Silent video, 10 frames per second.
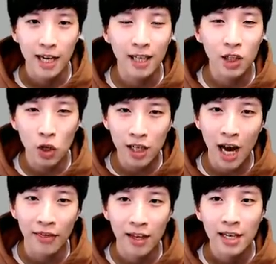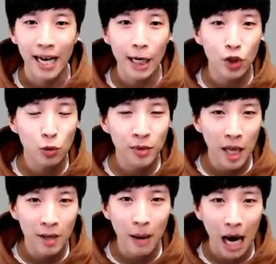제가 터득한 잘
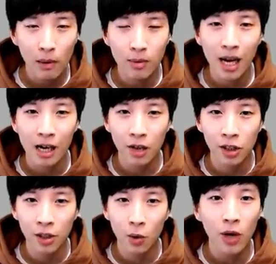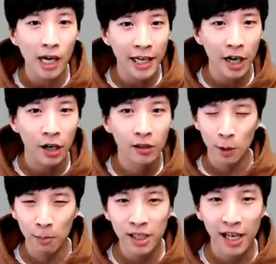주문하는 방법을 알려드리도록 할게요
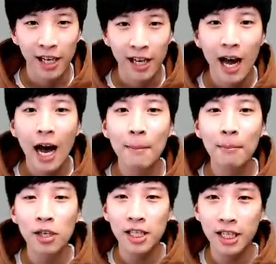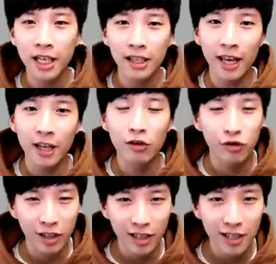첫 번째 한번 시킬 때
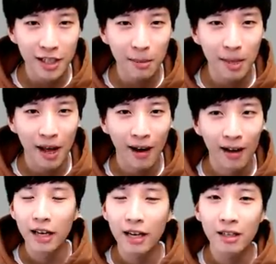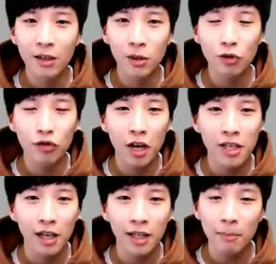두 끼를 시킵니다 예를 들어서
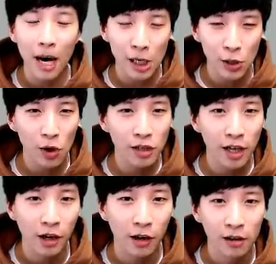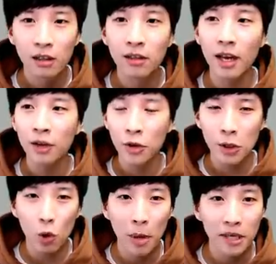육개장이 8,000원이에요 근데
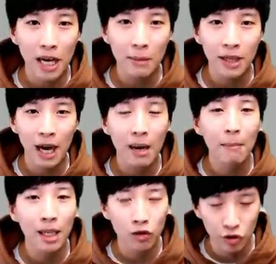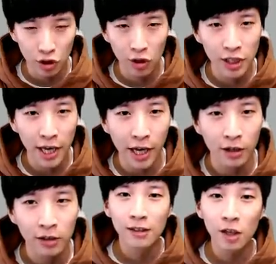최소 배달비가 16,000원이에요
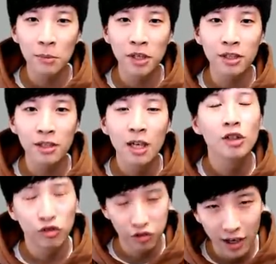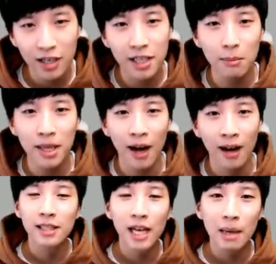그러면은 두 개를
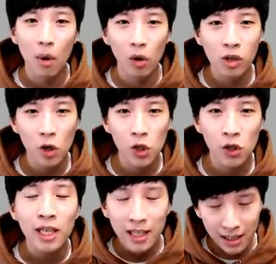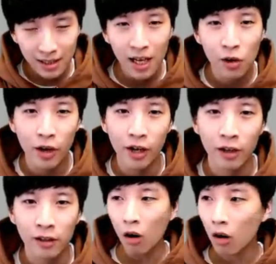시킵니다 그날 먹을 걱정은 끝난
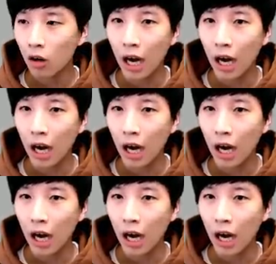거예요 어?